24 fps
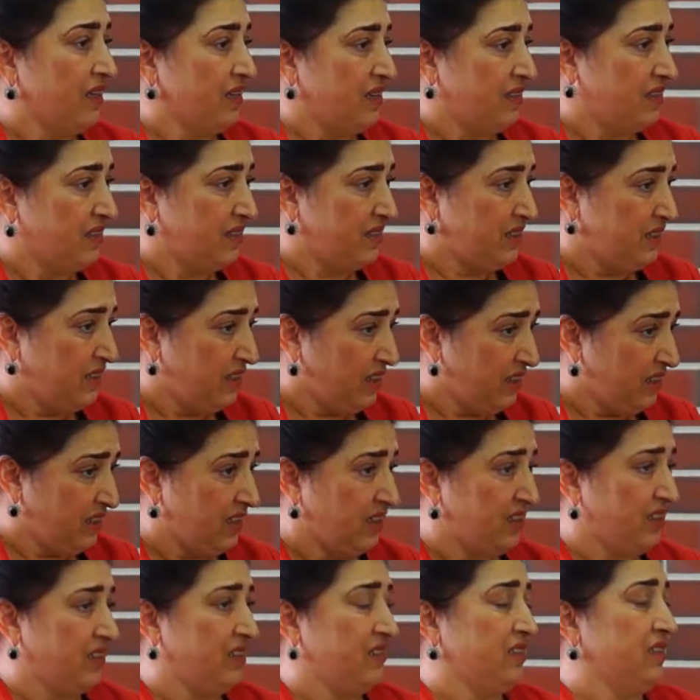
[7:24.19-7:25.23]

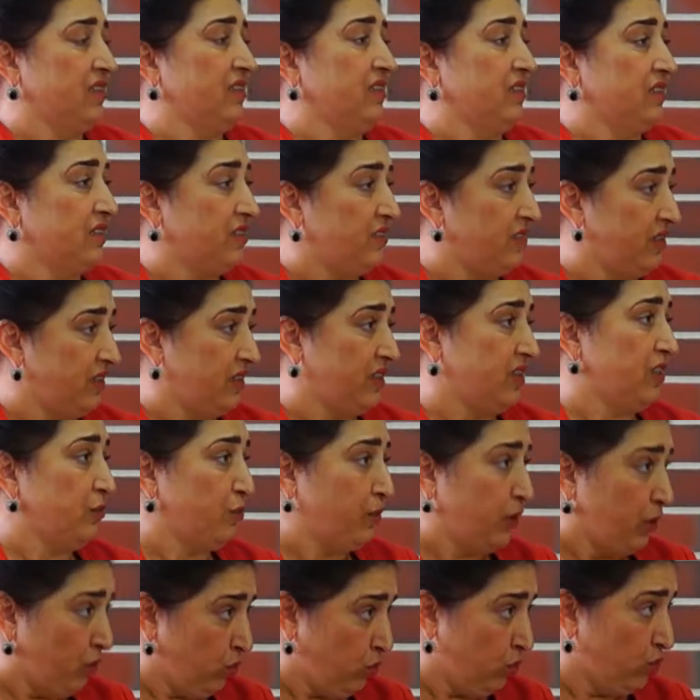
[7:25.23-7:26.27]
Сделает с верой,
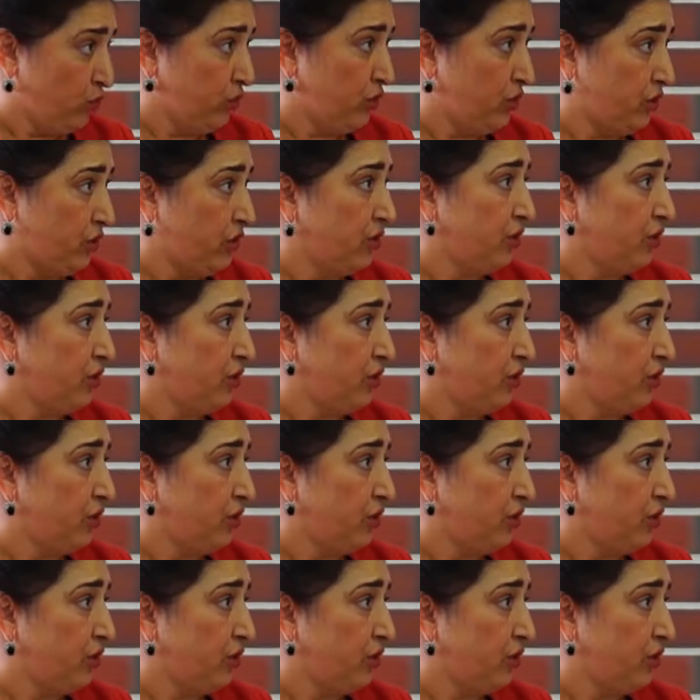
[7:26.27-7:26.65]
получит